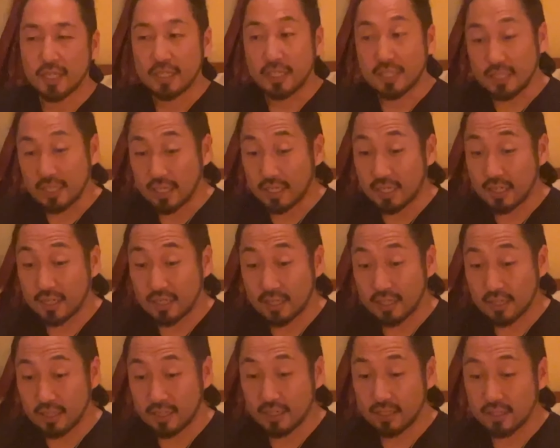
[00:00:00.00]
い
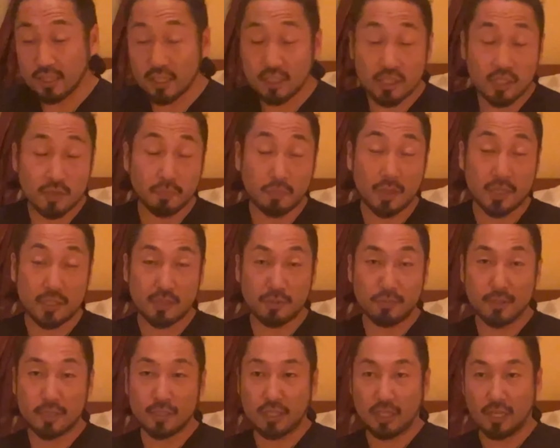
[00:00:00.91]
やー、大失敗し
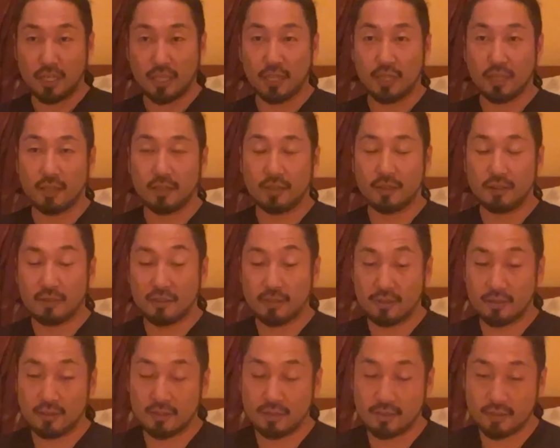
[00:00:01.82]
ましたね。
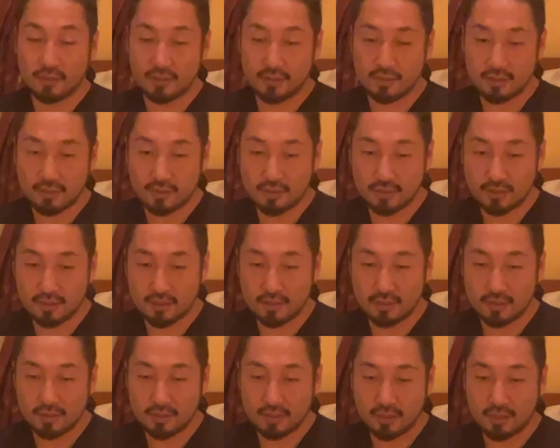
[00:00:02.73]

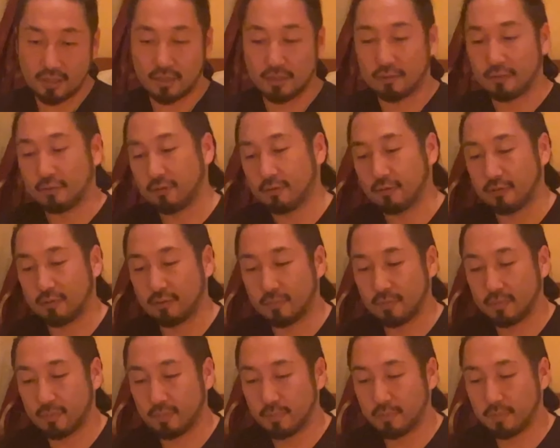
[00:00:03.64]
あの、
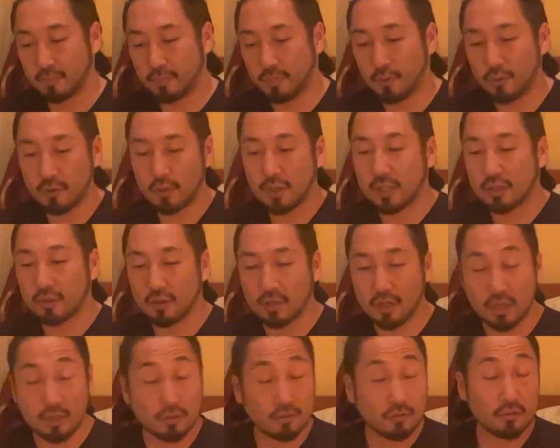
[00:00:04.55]
ポーランド
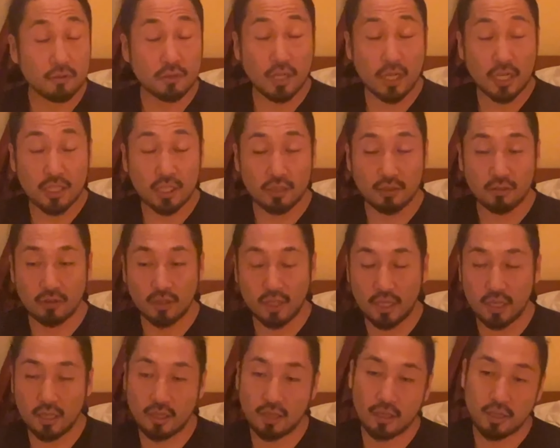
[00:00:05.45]
からウクライナの
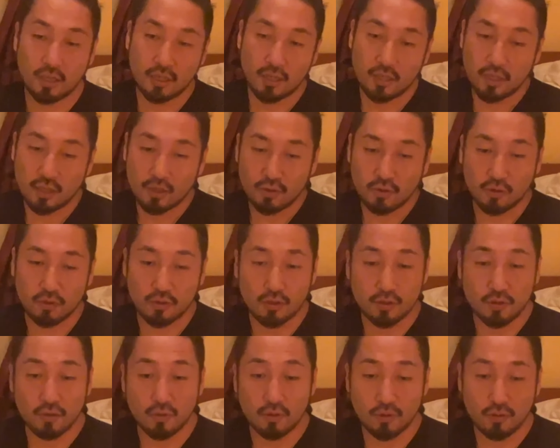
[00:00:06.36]
ね、国
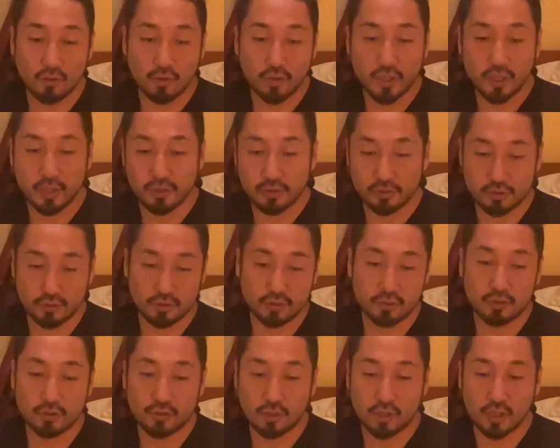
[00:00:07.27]
境を越える
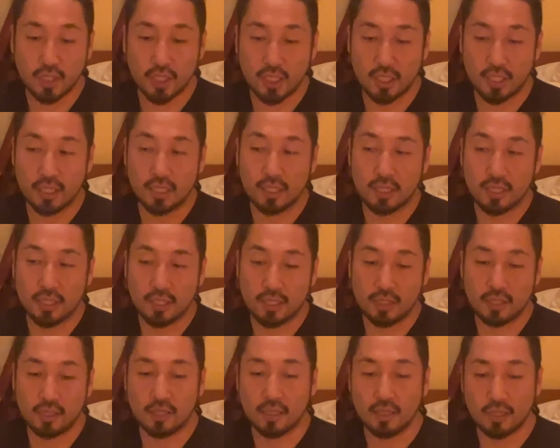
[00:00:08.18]
時に、
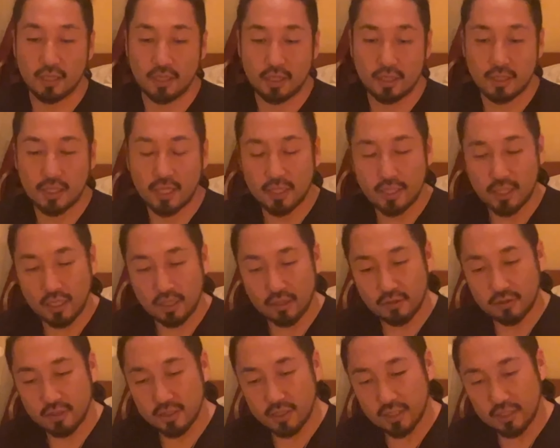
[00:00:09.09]
えー、大体
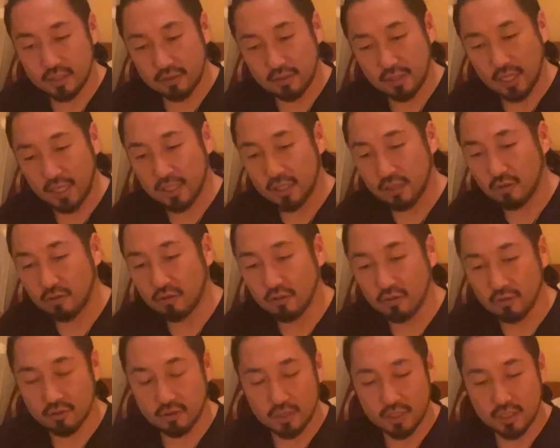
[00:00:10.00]
9時ぐらい、夜
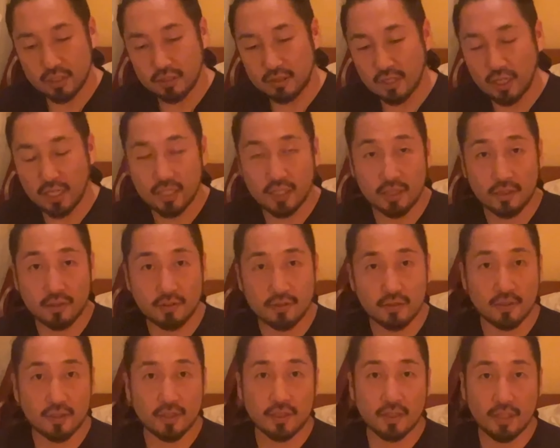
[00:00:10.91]
の9時ぐらいに
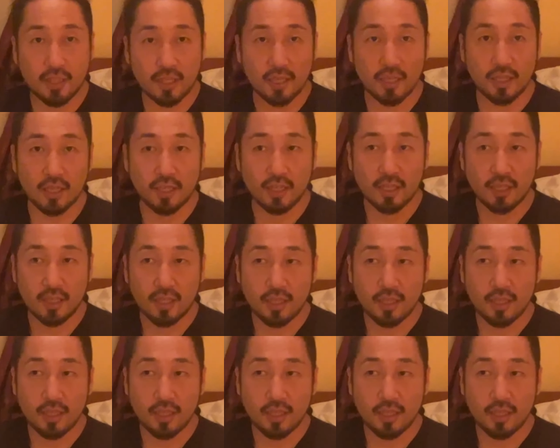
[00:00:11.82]
着いて、